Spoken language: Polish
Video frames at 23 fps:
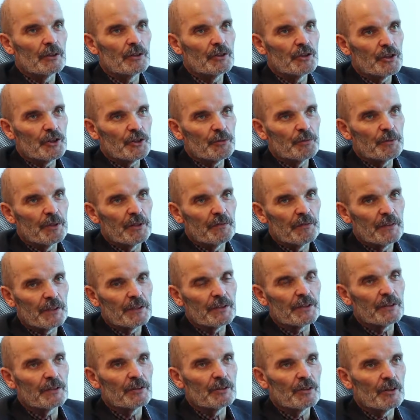gdzieś mniej
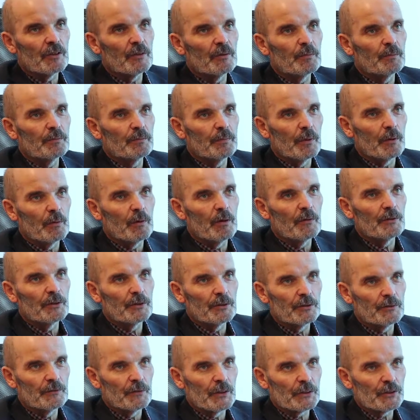więcej do połowy
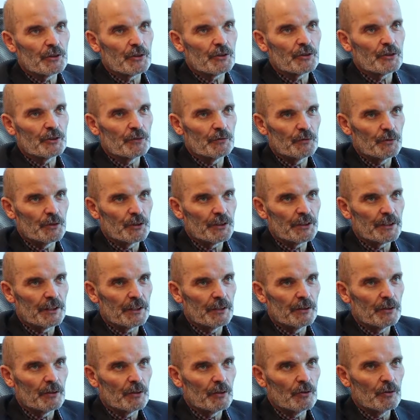2020
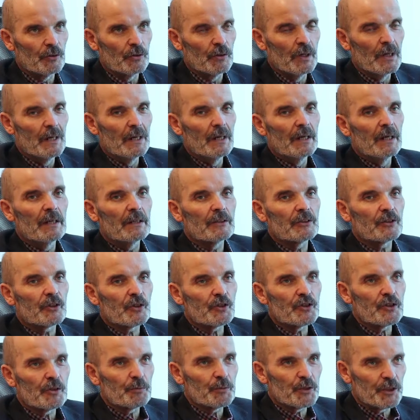roku. To
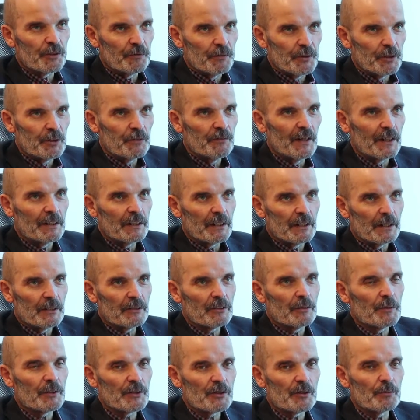są przewidywania,
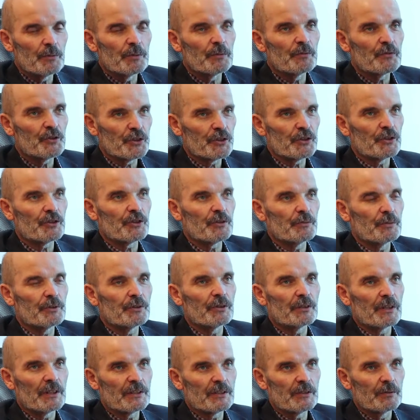natomiast robimy wszystko, żeby
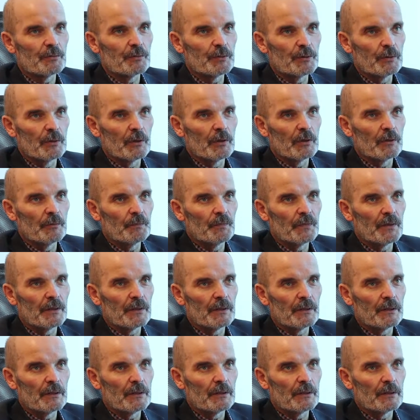to nastąpiło e,